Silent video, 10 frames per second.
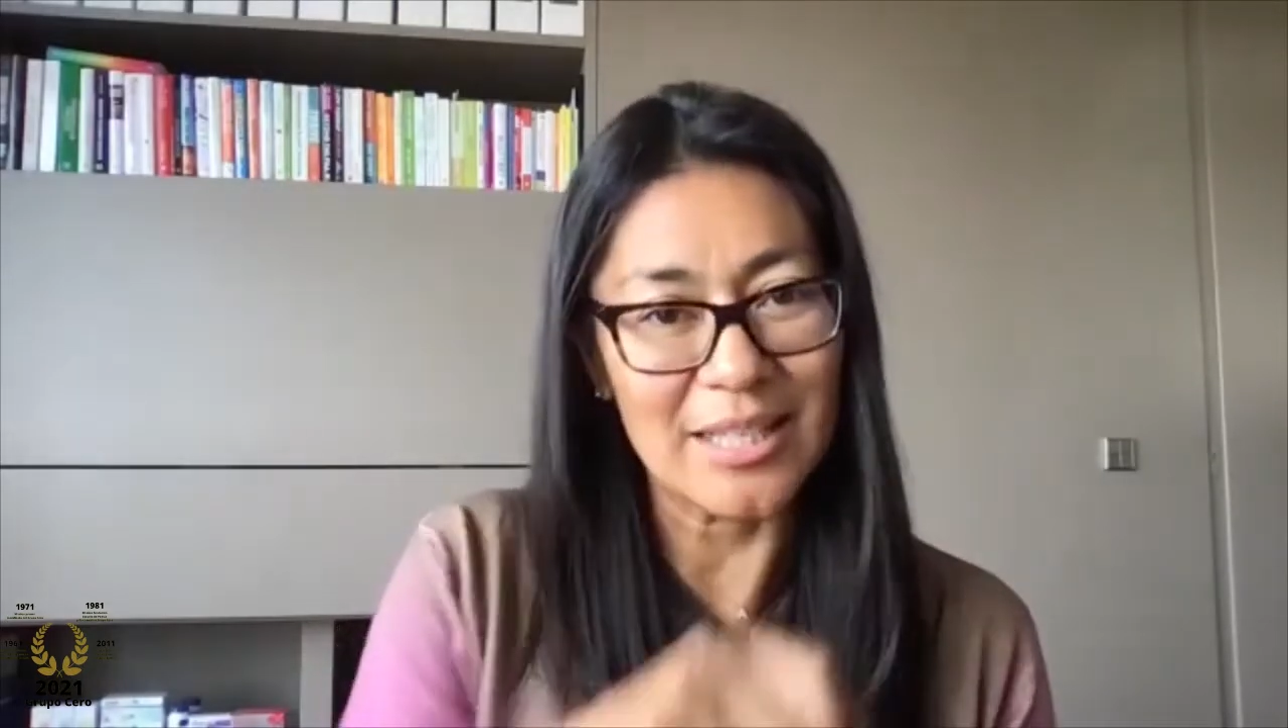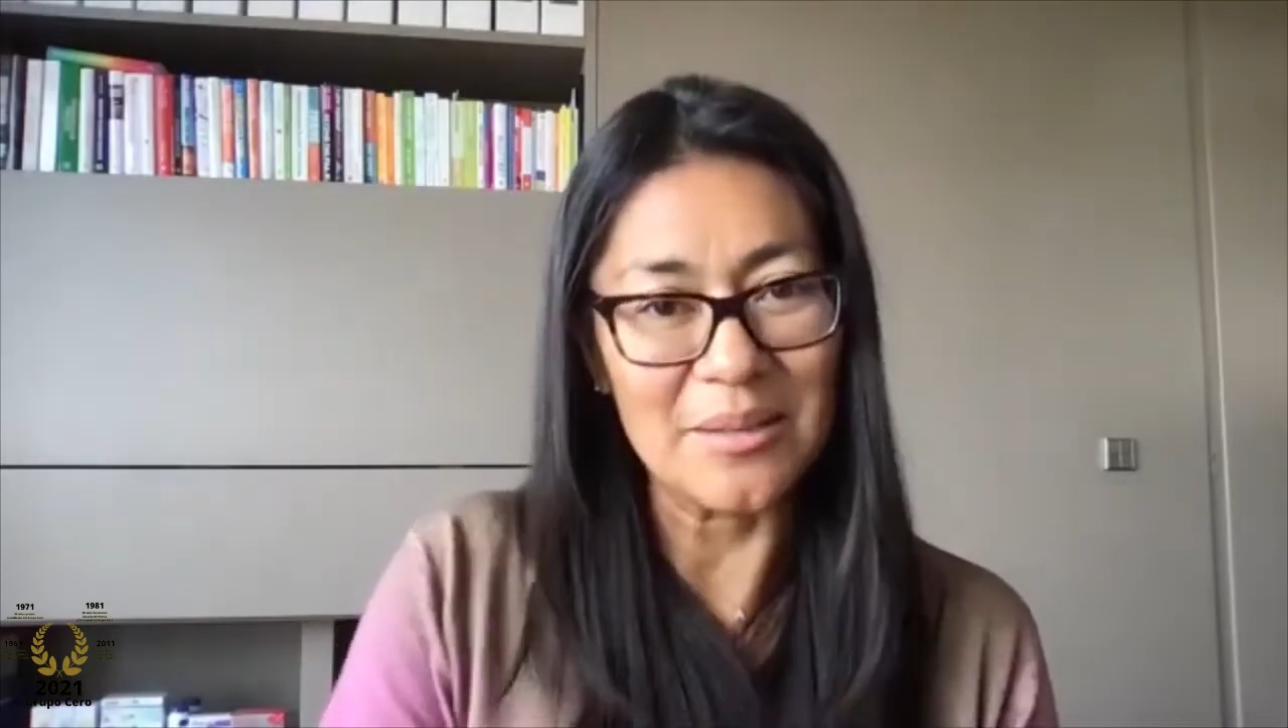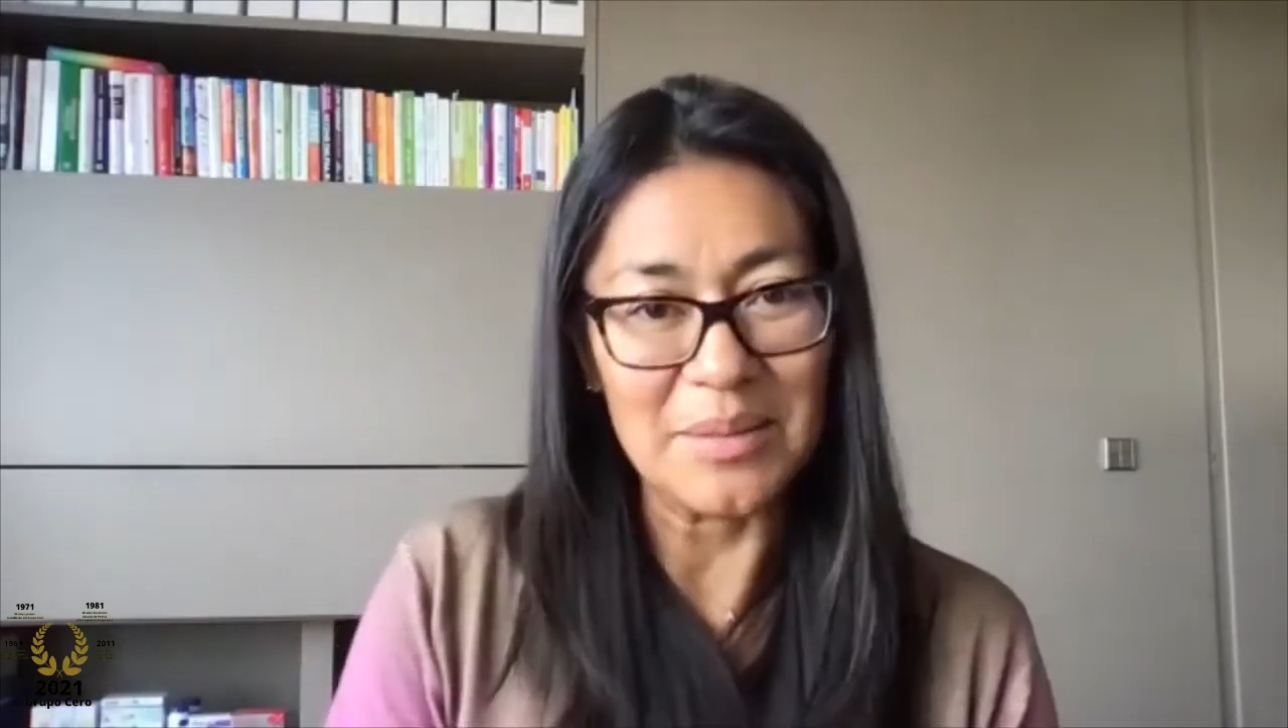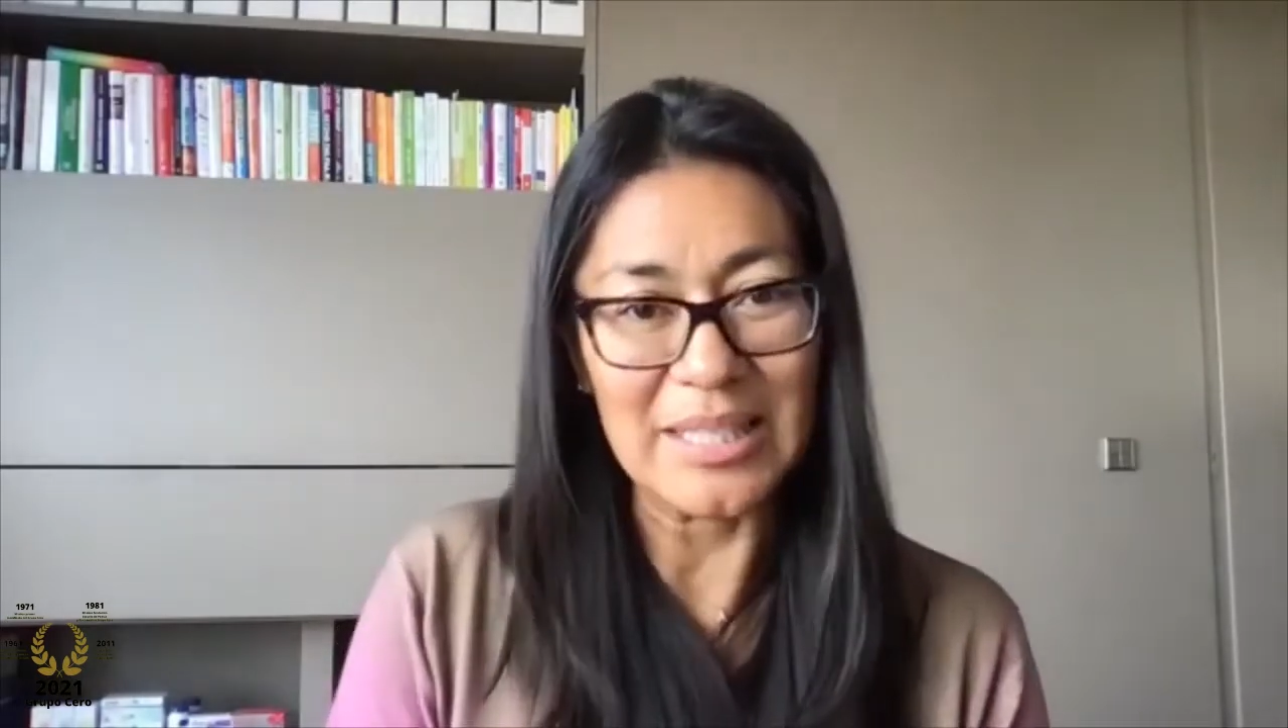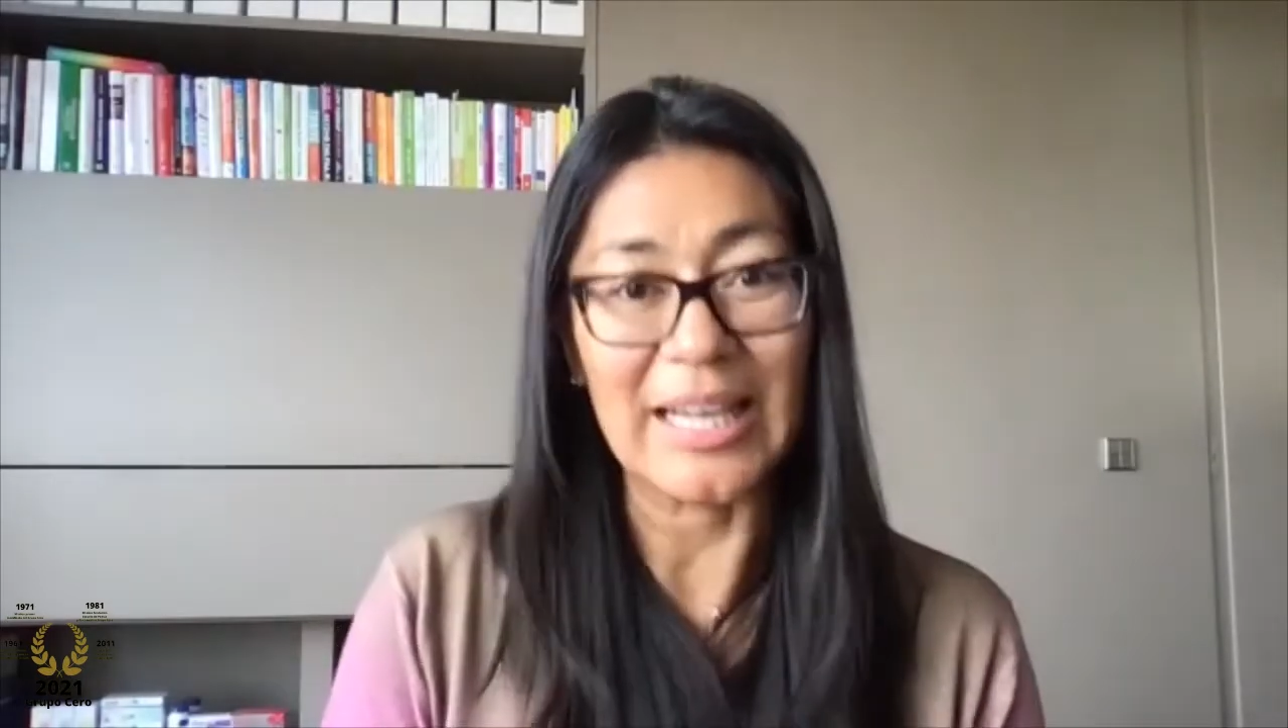de
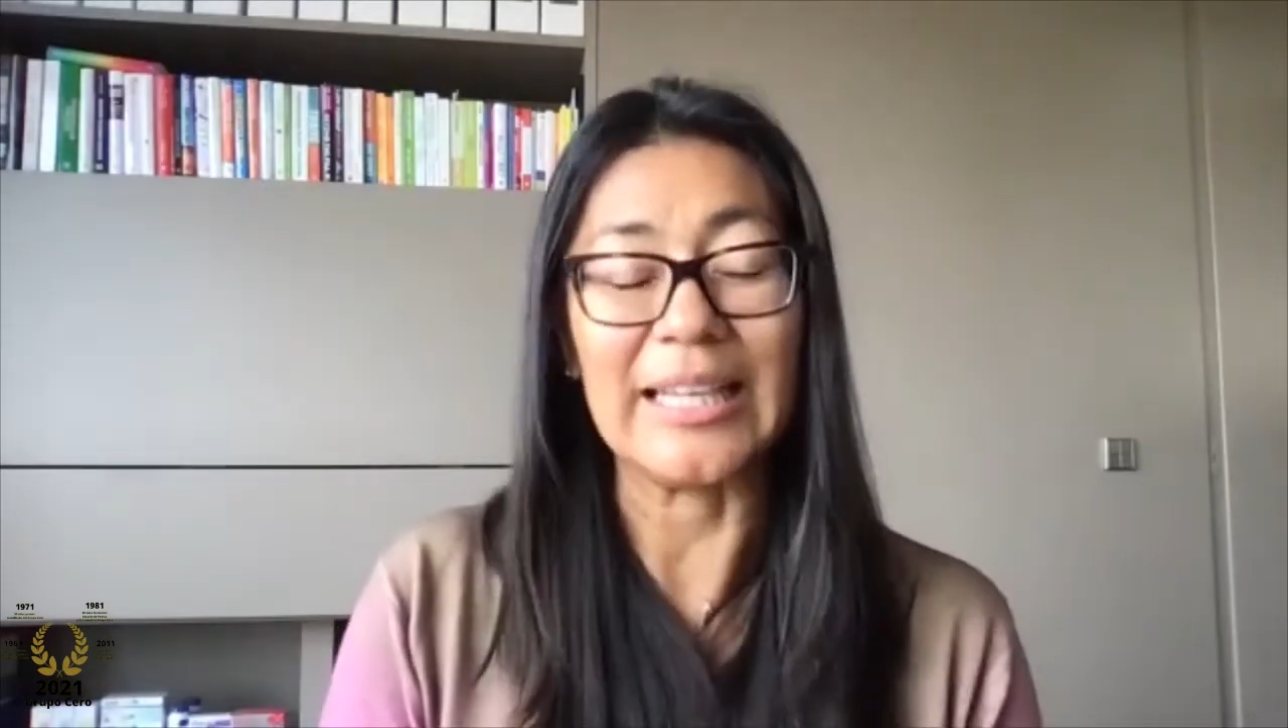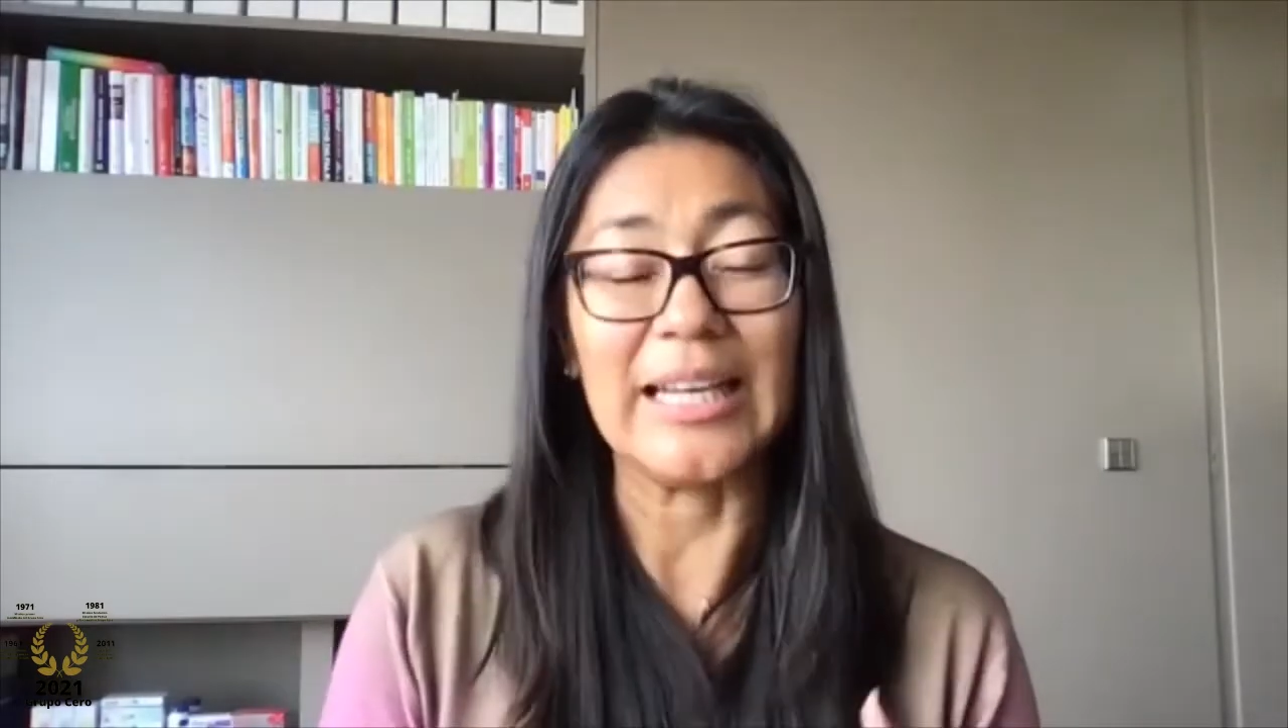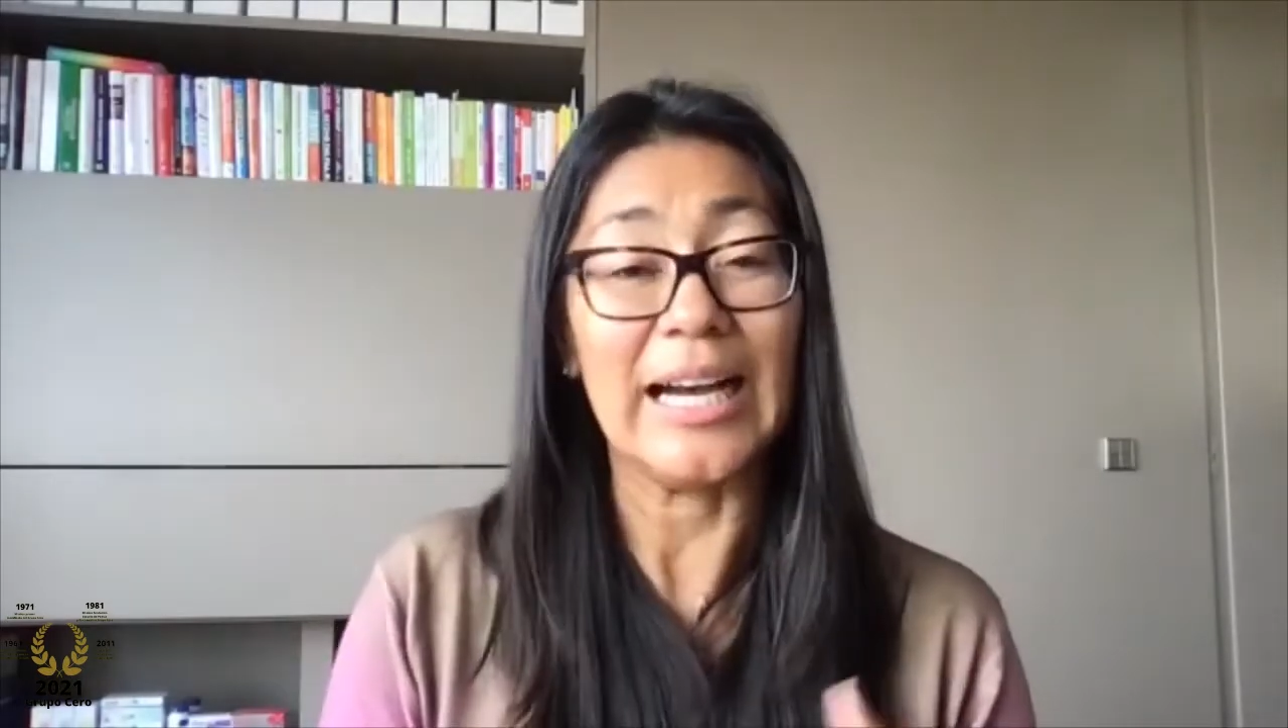vinagre